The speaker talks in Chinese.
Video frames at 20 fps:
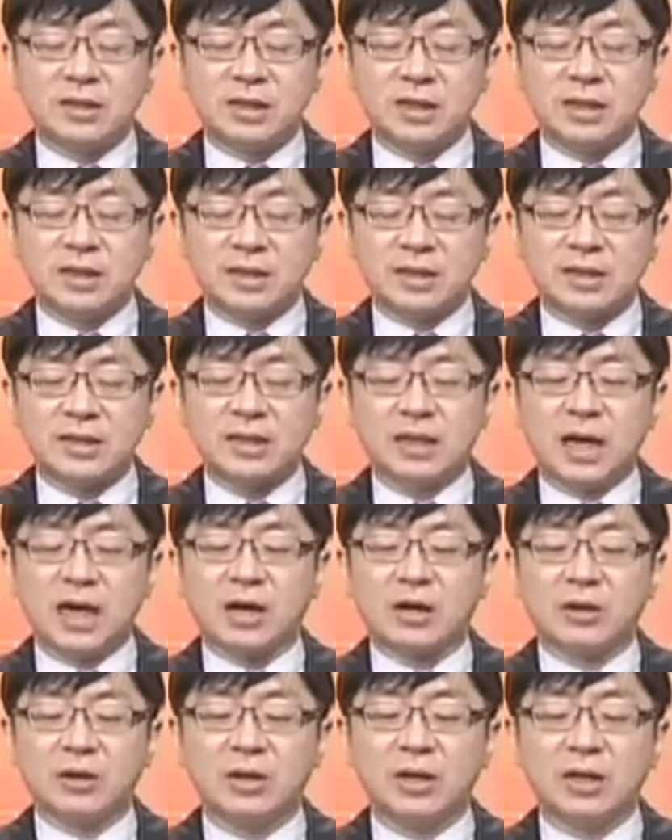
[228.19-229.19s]
这个思
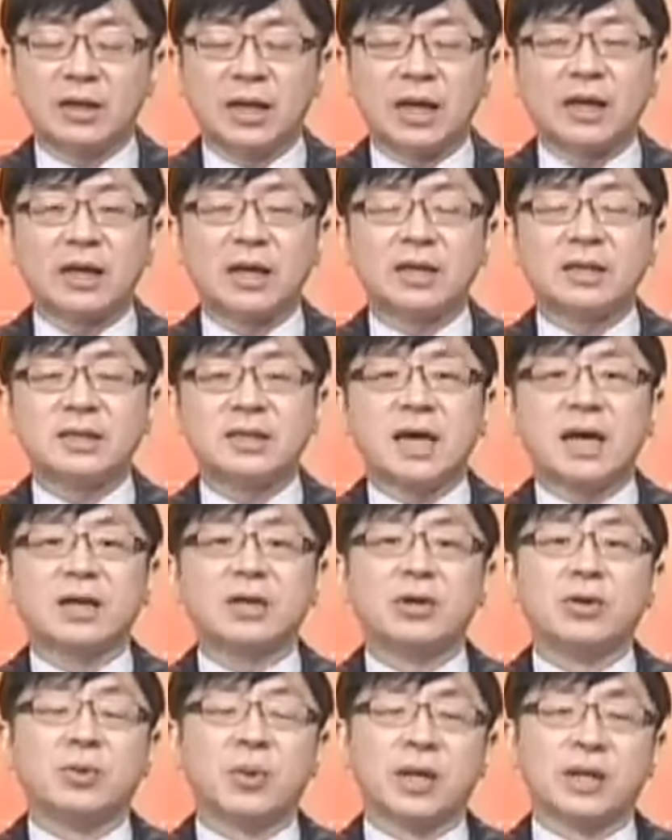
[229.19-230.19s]
考刚刚架
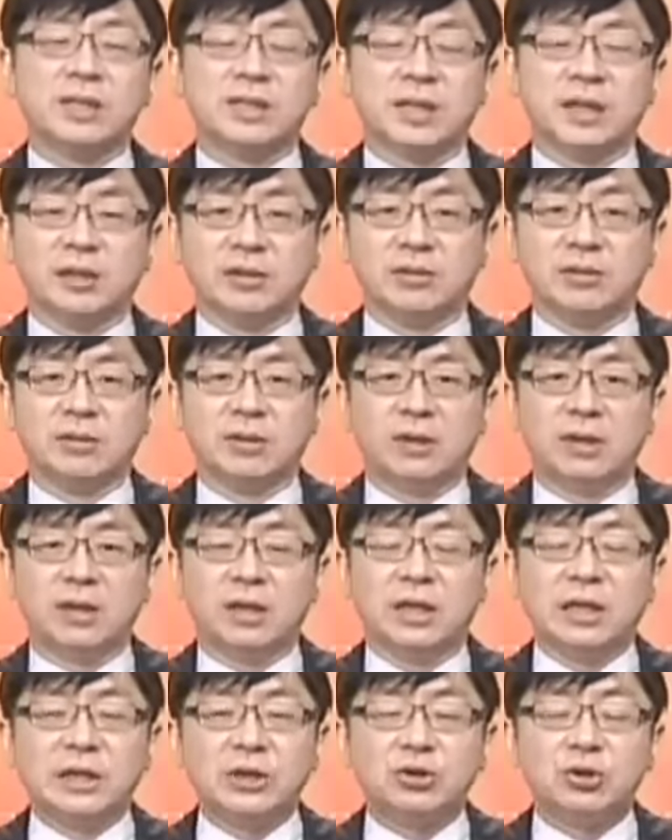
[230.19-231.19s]
构完成，
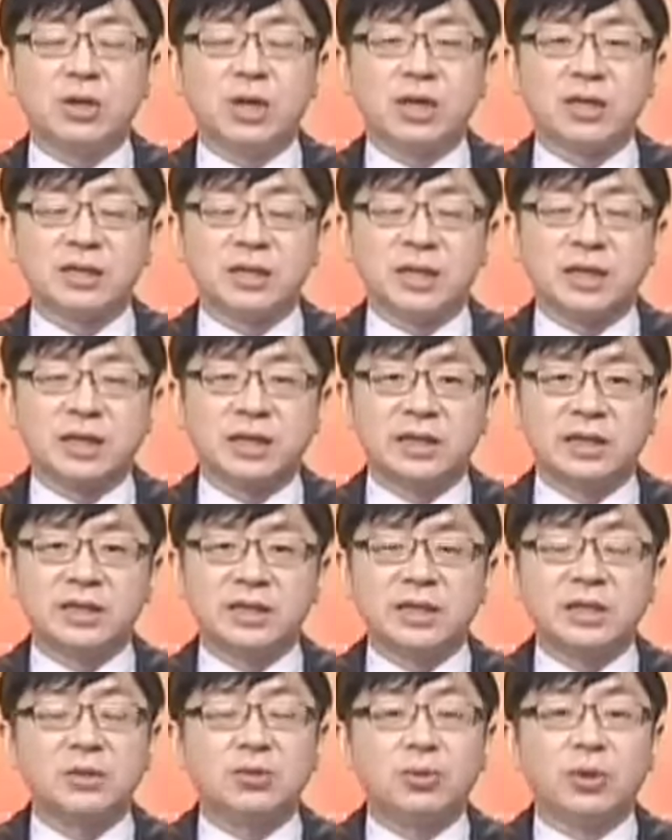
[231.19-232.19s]
你需要的是一个
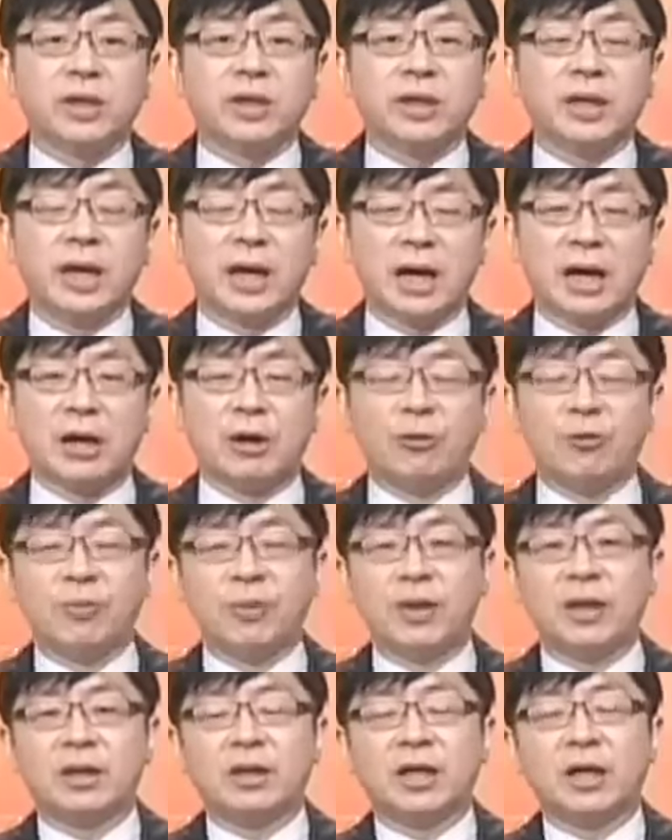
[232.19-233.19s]
机会。好，
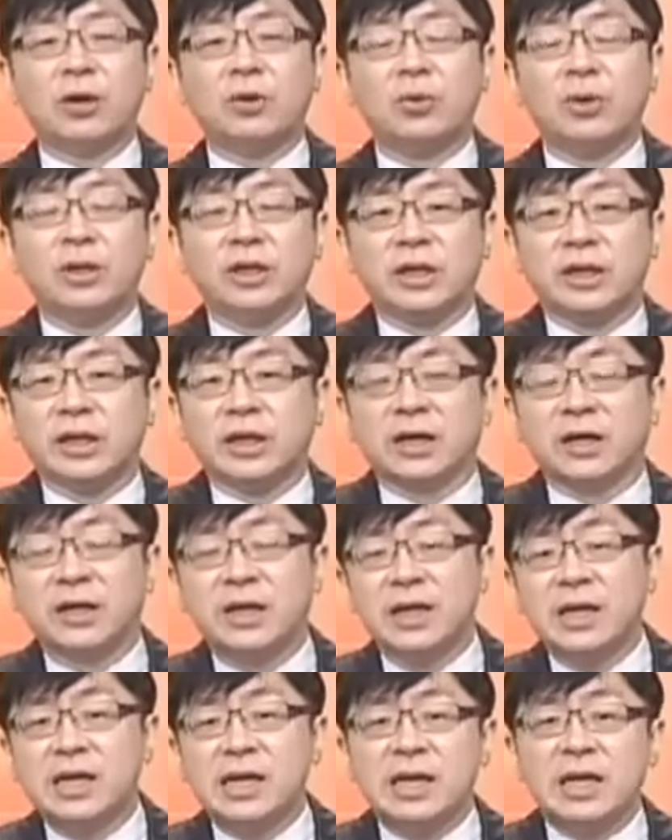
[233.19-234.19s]
那我问你啊，
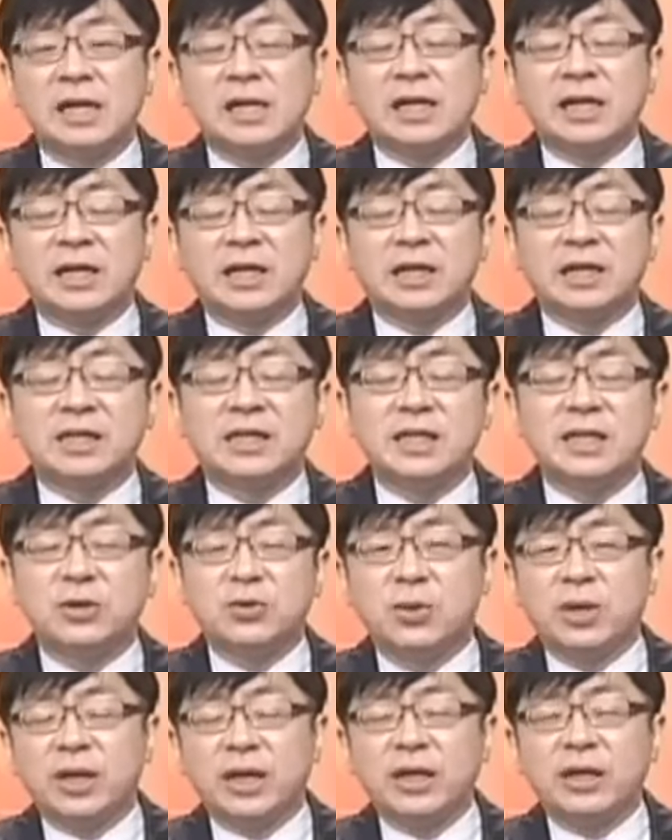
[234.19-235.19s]
你的
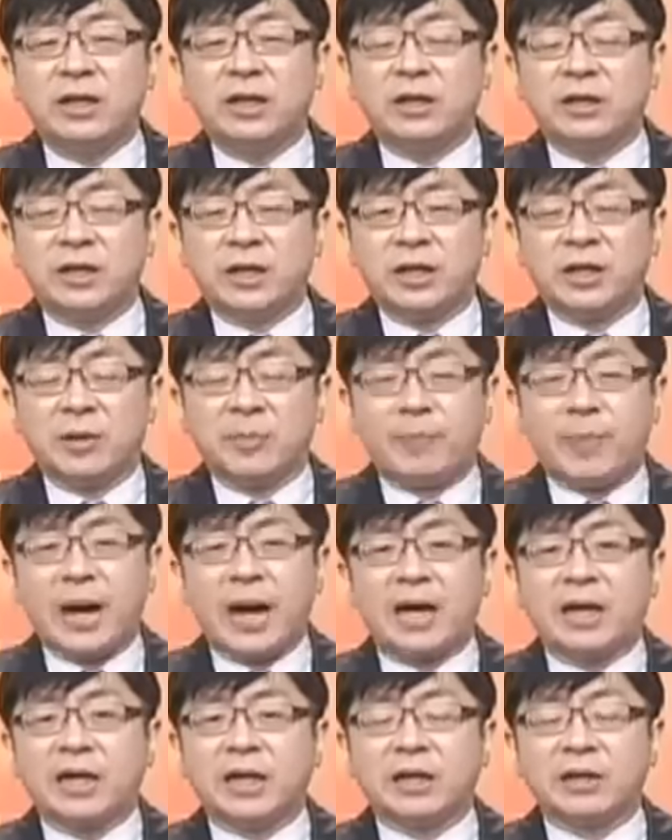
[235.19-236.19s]
机会一等等了
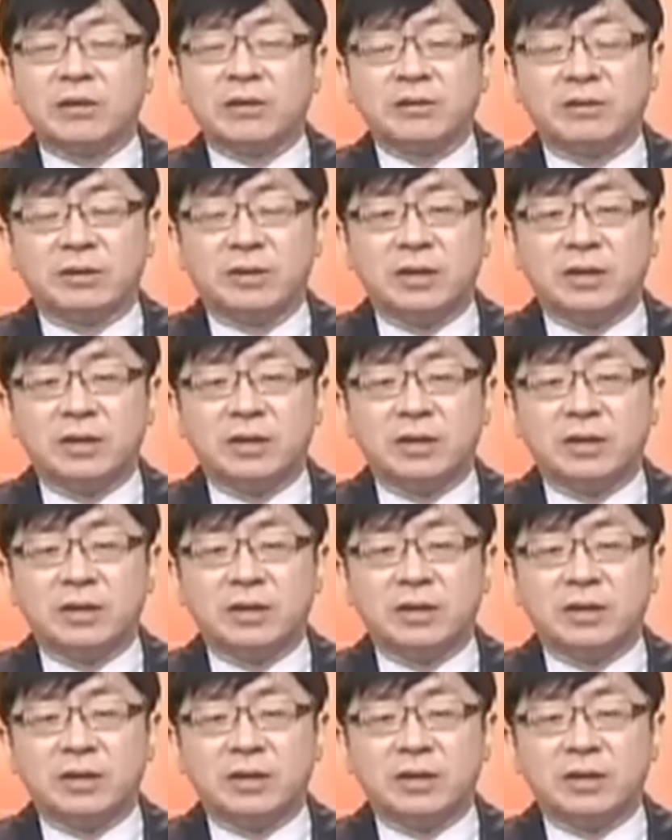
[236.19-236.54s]
八年，